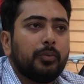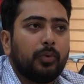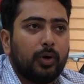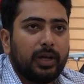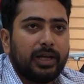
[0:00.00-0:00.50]

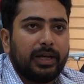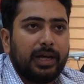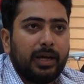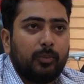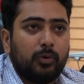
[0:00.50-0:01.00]
ফলে
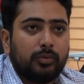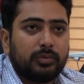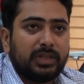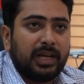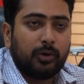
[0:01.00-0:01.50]
এবং
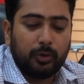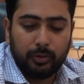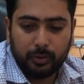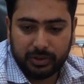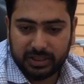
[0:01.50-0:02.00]
যারা
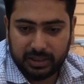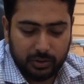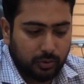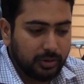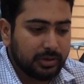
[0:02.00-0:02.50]
গণহত্যার সাথে
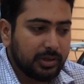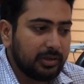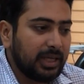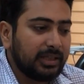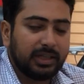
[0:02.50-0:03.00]
জড়িত ছিল
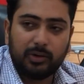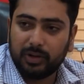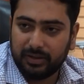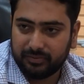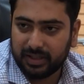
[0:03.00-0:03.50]
তাদেরকেও
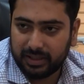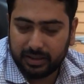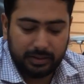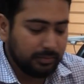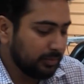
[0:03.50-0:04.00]
গ্রেফতারের
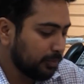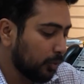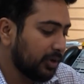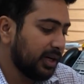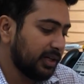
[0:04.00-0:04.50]

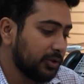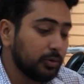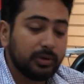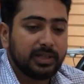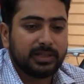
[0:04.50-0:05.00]
প্রক্রিয়াটি
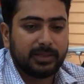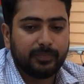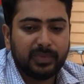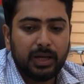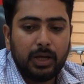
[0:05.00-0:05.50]
চলতেছে
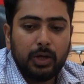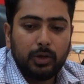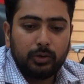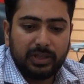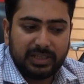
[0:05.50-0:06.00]

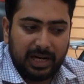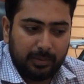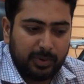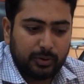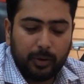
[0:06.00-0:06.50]
তো এই
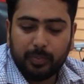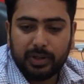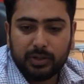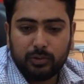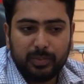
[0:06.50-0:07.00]
সার্বিক সব
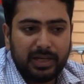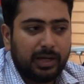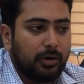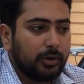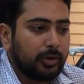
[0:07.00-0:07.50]
কিছু
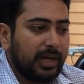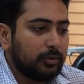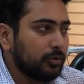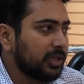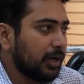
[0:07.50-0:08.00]
মিলিয়ে হয়তো
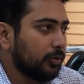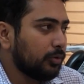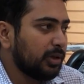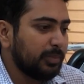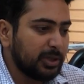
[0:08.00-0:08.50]
এখনও
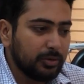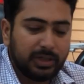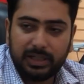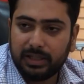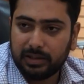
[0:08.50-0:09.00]
সাগরণীর
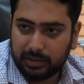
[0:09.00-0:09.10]
বিষয়টির